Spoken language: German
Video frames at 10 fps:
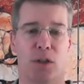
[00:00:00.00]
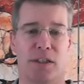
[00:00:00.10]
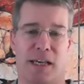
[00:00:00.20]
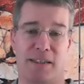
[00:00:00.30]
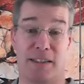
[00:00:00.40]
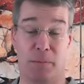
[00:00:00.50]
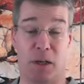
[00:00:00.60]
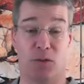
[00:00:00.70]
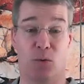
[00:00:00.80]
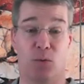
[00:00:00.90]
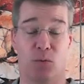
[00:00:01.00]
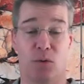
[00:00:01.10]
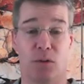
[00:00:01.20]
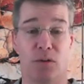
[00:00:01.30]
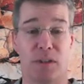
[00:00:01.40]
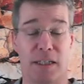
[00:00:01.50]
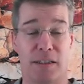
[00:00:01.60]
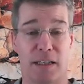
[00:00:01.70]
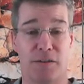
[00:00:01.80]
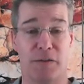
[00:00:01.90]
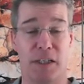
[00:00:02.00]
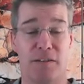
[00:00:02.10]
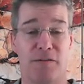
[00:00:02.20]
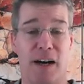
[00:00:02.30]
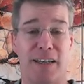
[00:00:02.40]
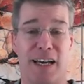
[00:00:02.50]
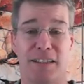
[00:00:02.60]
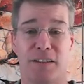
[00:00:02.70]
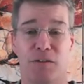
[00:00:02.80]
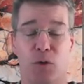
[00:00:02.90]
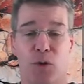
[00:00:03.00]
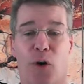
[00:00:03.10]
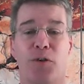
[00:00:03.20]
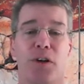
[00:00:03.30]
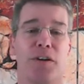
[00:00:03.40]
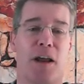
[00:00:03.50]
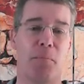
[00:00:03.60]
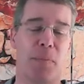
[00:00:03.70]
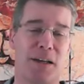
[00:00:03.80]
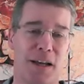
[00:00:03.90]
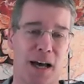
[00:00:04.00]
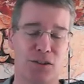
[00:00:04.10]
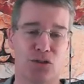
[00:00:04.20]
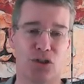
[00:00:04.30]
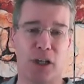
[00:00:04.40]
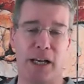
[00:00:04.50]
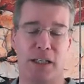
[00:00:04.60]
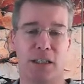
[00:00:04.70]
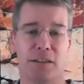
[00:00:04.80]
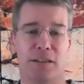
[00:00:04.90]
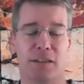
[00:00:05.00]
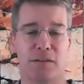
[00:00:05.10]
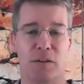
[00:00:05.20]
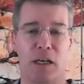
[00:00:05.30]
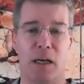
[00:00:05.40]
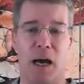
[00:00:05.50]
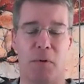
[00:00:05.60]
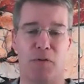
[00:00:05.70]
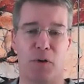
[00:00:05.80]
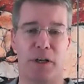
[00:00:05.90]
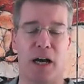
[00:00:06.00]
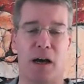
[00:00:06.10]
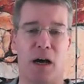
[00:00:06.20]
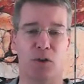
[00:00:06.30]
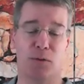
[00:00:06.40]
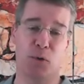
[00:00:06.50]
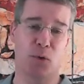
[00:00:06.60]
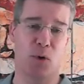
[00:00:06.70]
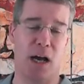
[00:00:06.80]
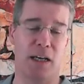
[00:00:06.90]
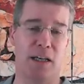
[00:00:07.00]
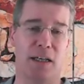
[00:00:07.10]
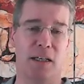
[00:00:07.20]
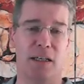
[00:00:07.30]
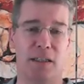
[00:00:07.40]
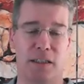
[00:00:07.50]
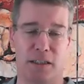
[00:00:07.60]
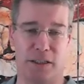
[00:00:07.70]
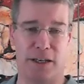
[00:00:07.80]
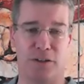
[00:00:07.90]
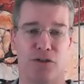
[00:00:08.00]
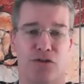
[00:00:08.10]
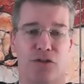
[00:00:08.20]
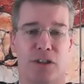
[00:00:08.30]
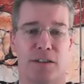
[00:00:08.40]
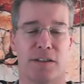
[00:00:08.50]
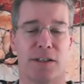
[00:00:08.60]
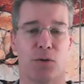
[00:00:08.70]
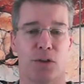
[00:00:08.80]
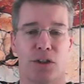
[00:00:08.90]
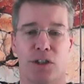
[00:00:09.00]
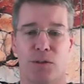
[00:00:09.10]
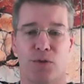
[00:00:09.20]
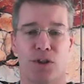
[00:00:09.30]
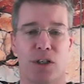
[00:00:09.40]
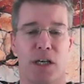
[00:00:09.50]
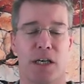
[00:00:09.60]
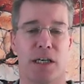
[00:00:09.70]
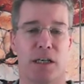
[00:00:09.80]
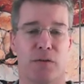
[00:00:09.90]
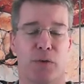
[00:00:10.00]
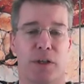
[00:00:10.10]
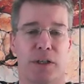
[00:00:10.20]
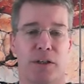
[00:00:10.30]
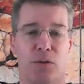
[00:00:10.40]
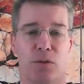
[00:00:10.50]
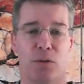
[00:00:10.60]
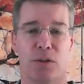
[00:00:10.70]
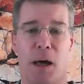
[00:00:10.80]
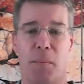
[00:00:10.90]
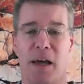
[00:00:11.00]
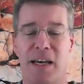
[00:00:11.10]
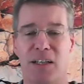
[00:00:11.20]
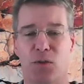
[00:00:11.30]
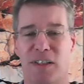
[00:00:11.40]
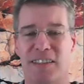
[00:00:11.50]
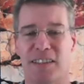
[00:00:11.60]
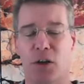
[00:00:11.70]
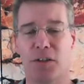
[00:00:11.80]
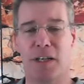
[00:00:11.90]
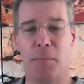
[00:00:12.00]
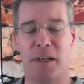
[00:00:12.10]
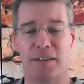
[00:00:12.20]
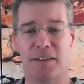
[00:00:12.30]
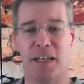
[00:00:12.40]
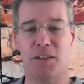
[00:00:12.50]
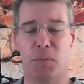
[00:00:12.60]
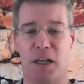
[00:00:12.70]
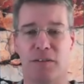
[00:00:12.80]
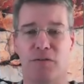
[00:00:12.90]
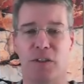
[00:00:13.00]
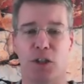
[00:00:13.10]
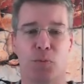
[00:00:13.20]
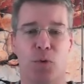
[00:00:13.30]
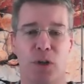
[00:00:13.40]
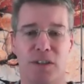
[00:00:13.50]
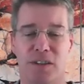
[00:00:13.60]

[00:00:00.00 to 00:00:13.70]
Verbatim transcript: Das heißt, es gibt also ganz, ganz viele Varianten, not a number darzustellen. Das ist äh, aber von der Auswirkung alle identisch. Ne? Das ist der Unterschied zwischen infinite und not a number. So, was ist not a number? Das ist ja erstmal ein Widerspruch in